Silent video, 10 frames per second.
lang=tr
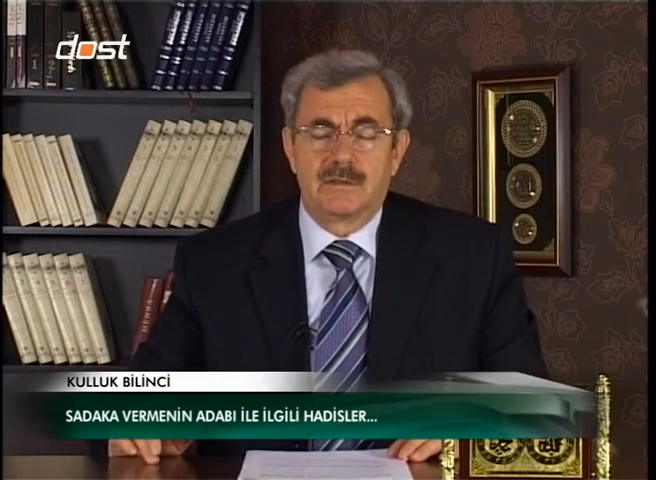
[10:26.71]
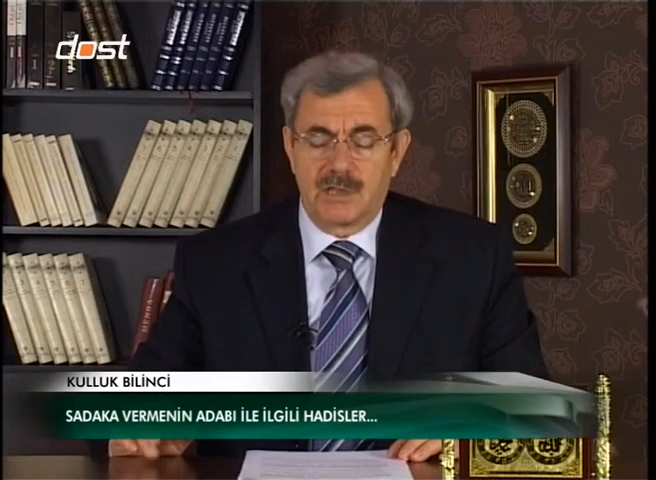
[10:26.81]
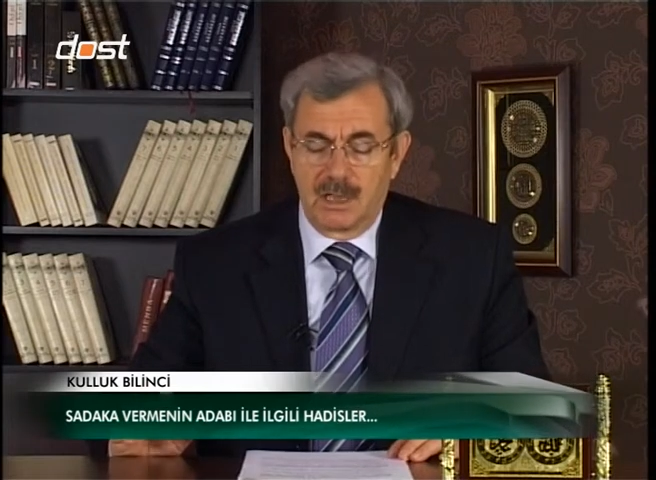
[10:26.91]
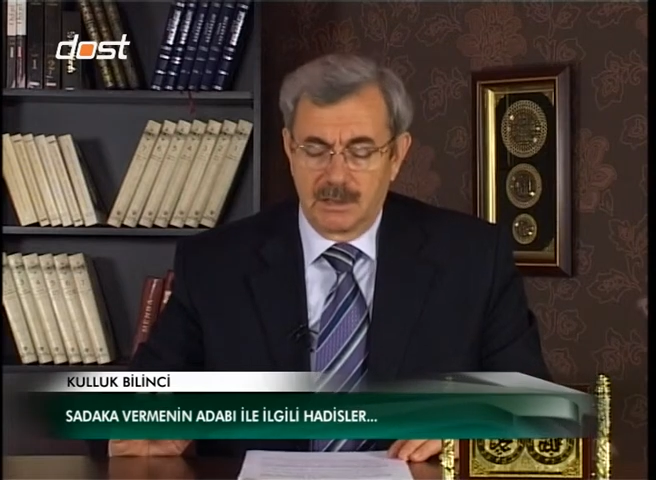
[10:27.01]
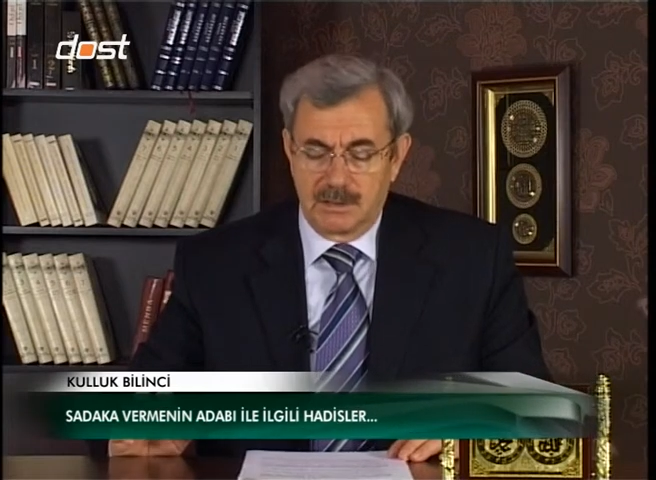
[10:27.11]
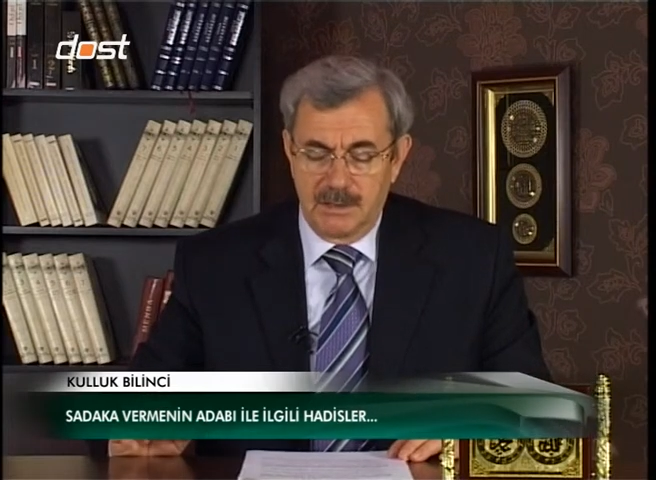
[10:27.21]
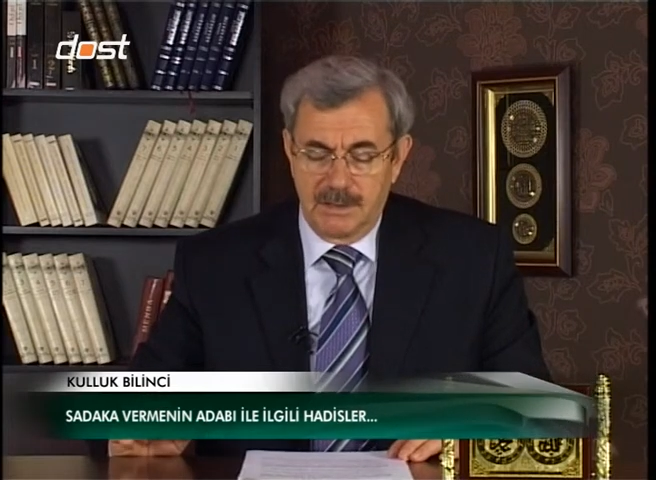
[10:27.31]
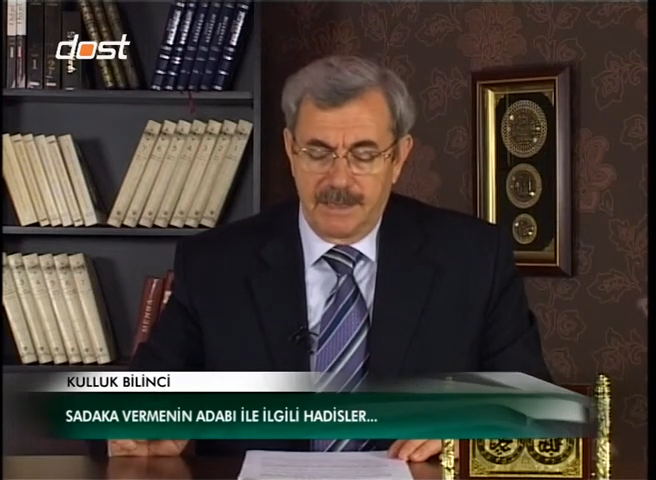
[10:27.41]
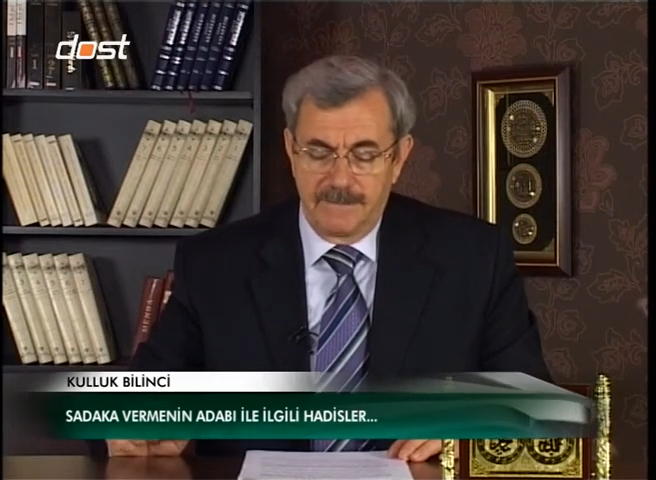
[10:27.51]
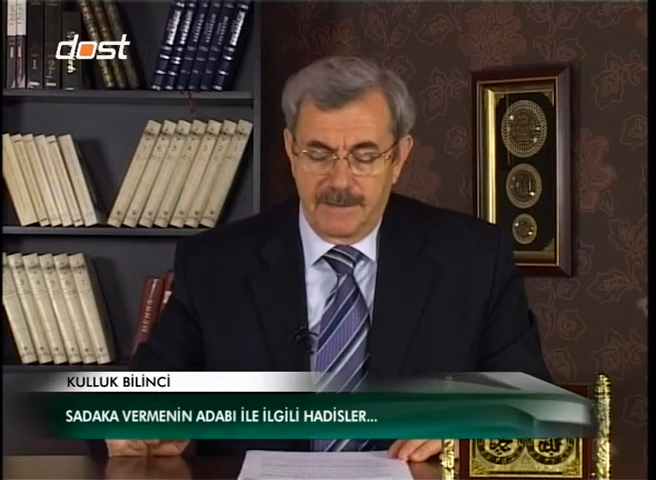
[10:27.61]

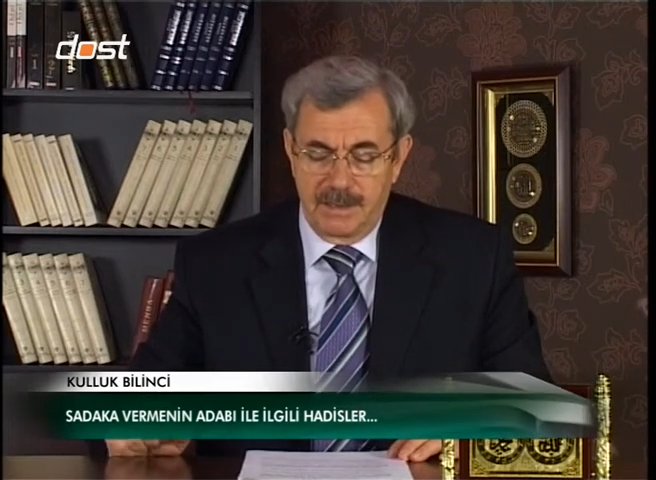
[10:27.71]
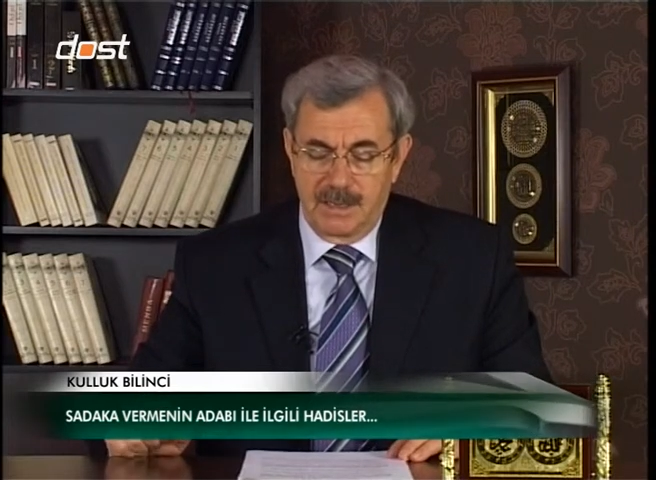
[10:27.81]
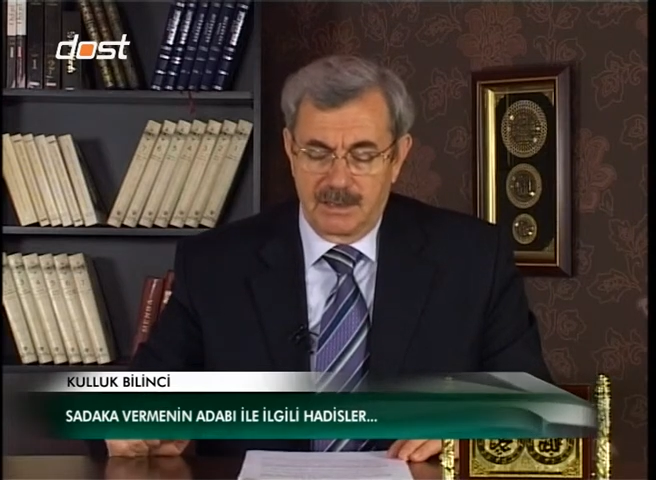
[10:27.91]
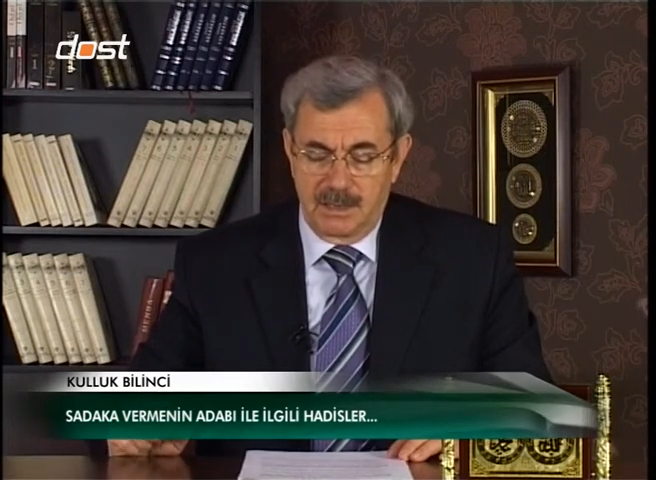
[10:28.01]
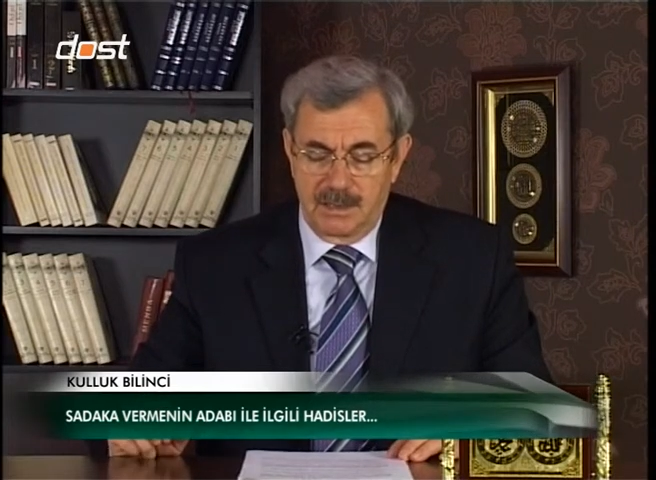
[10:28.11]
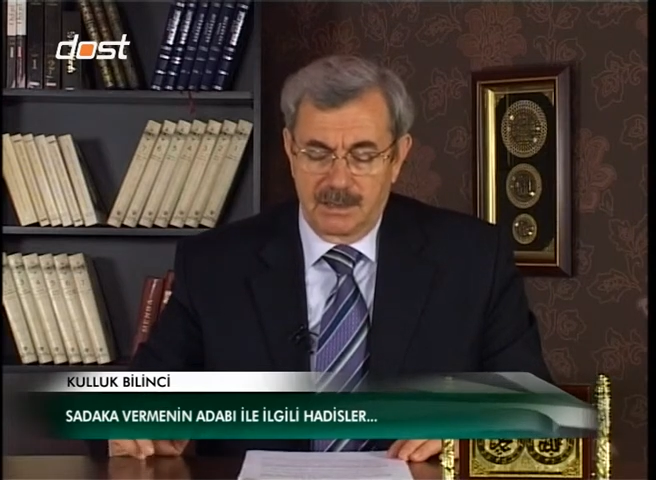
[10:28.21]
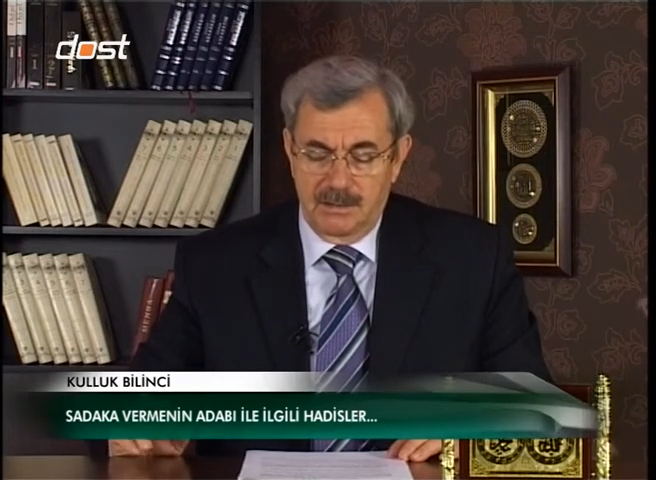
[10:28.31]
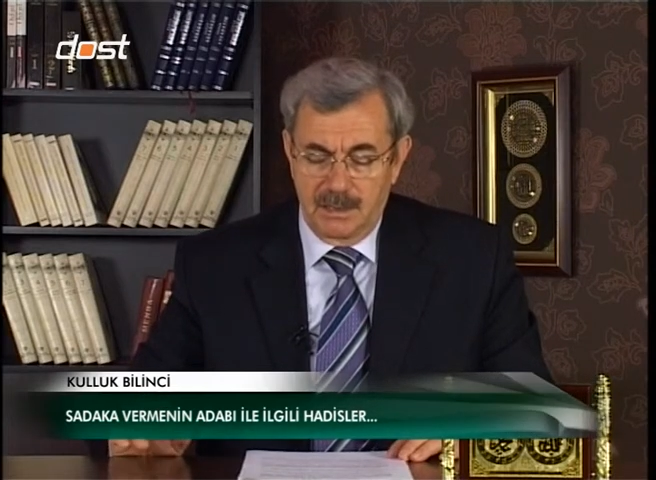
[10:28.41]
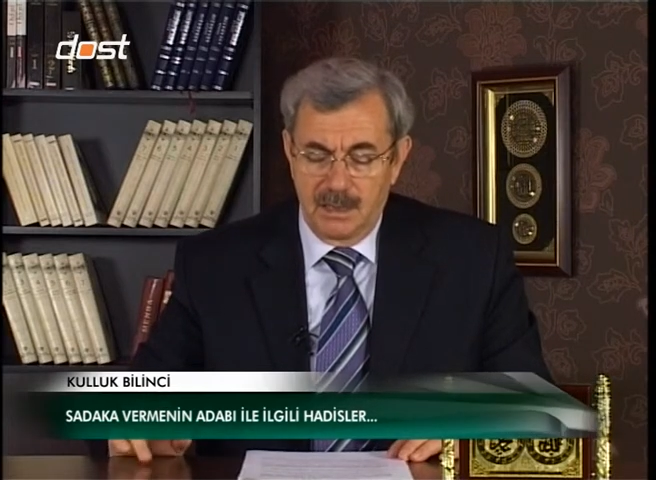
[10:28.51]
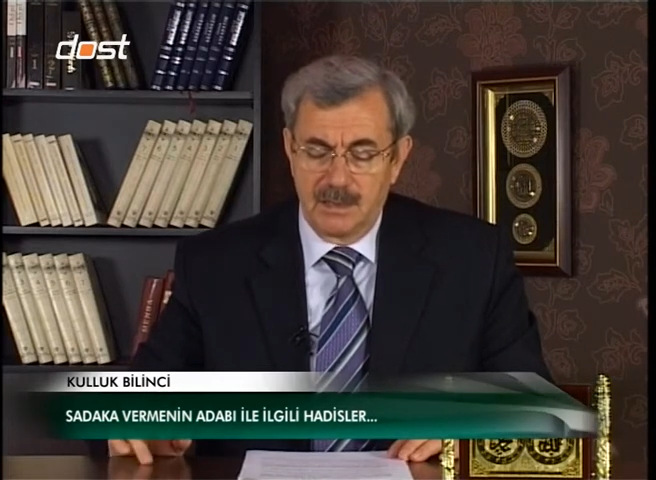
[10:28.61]
sağlıklıyken verilen
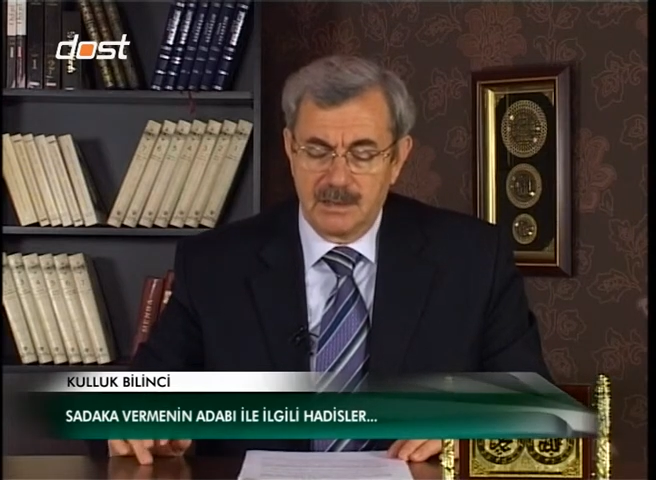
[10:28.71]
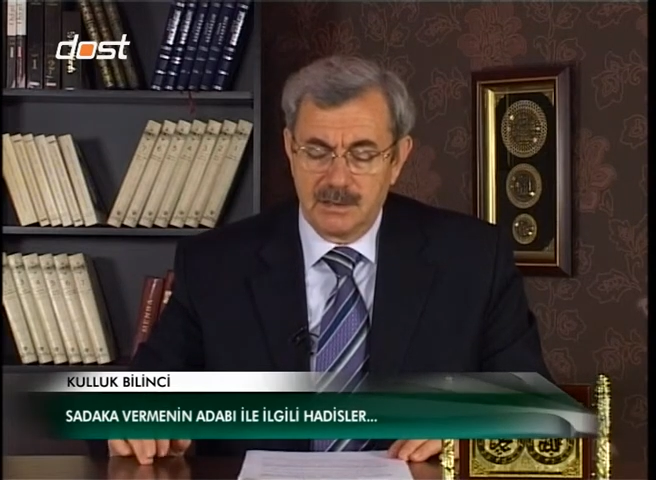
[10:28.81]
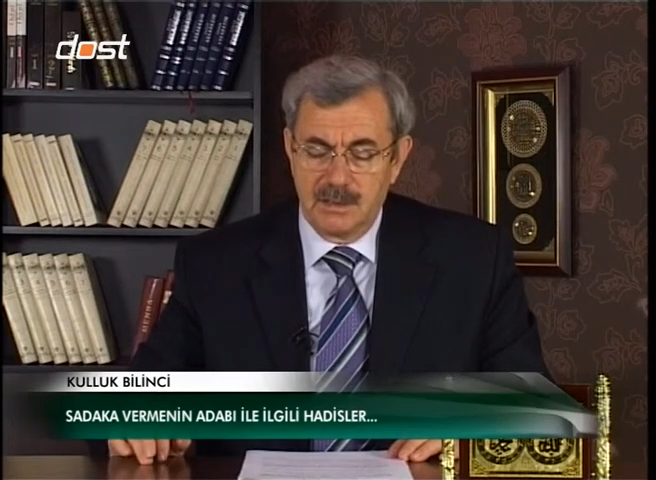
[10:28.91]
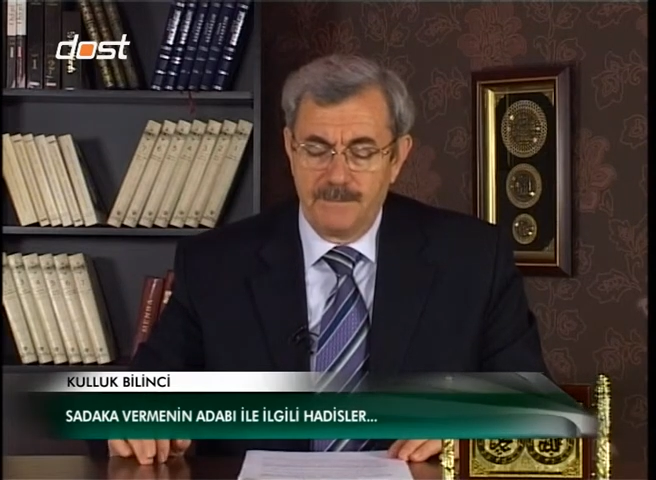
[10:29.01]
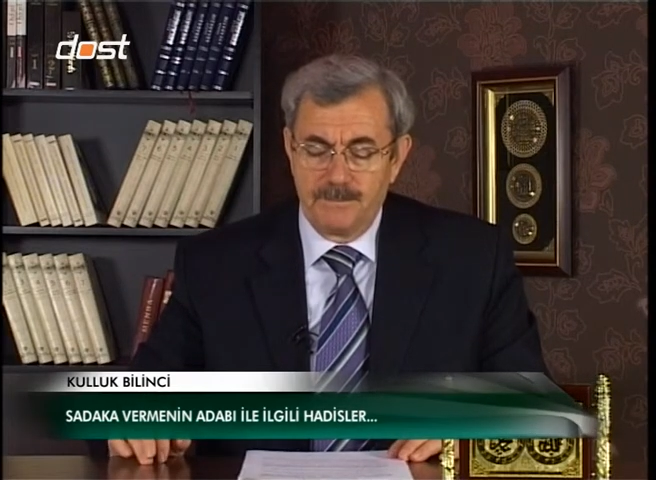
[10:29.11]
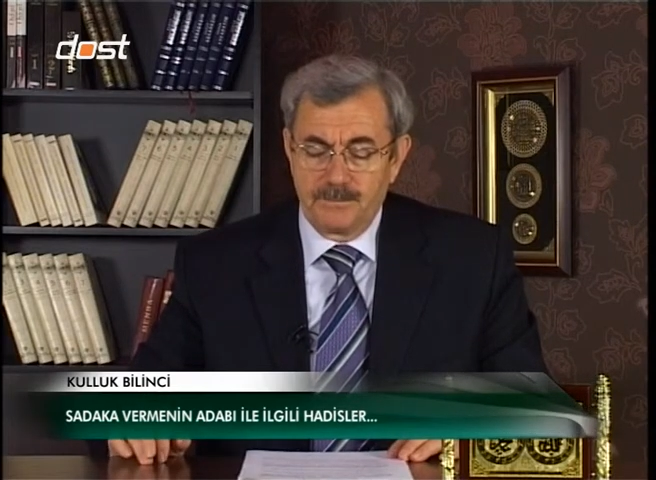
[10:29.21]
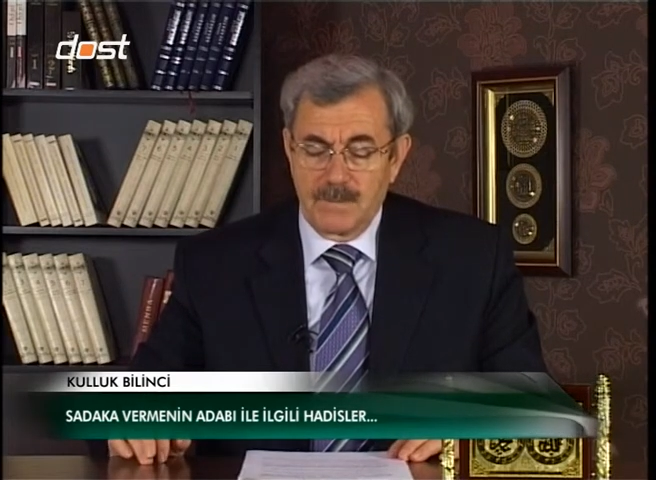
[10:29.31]
sadaka daha hayırlı.